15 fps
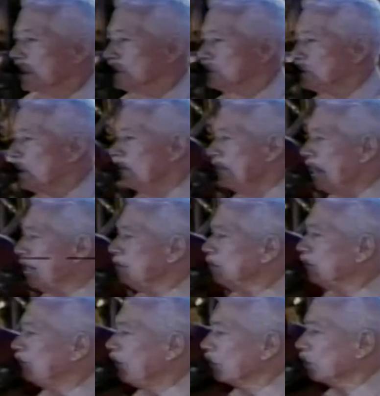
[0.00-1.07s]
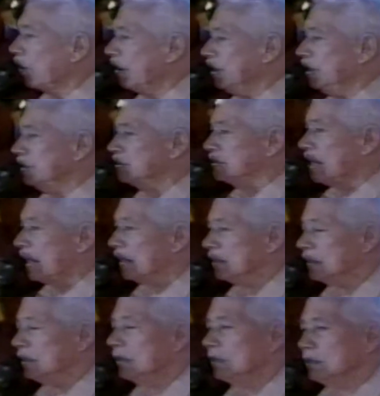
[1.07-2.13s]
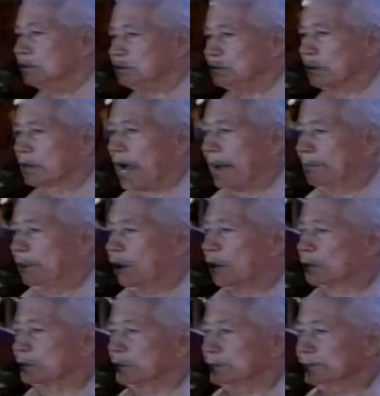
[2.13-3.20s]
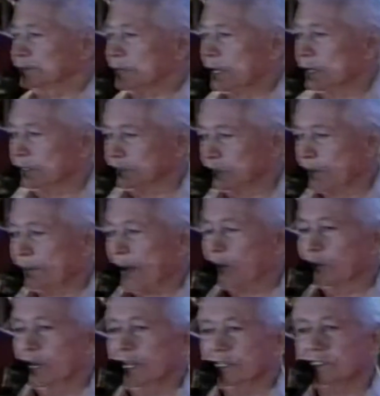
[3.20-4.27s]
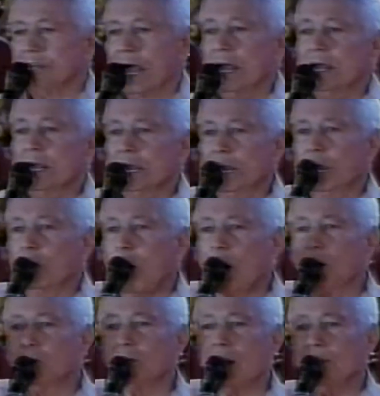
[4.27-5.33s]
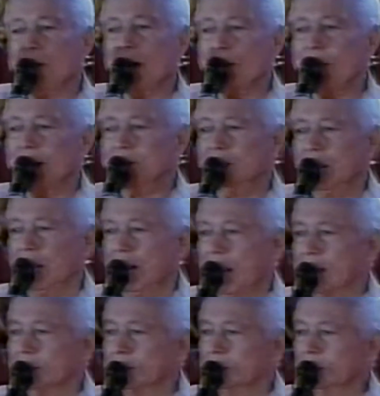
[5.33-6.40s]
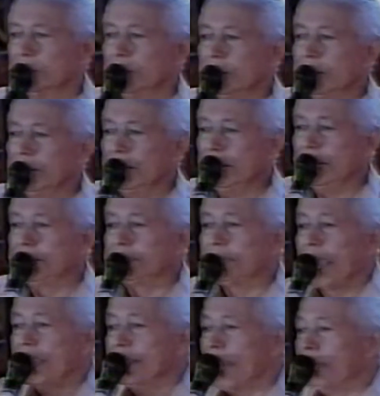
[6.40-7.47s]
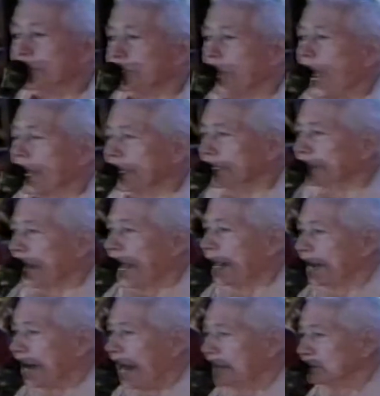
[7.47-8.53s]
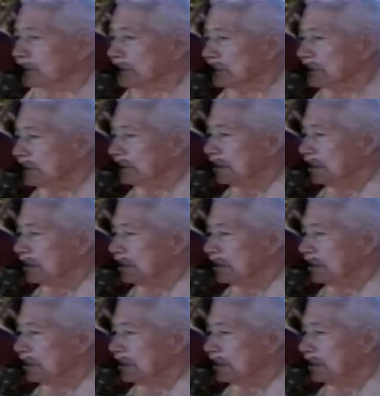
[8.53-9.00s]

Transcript: Eu sou mesmo folclorista, sou caboclo, sou paulista e honro a minha bandeira. E quem achar que está errado,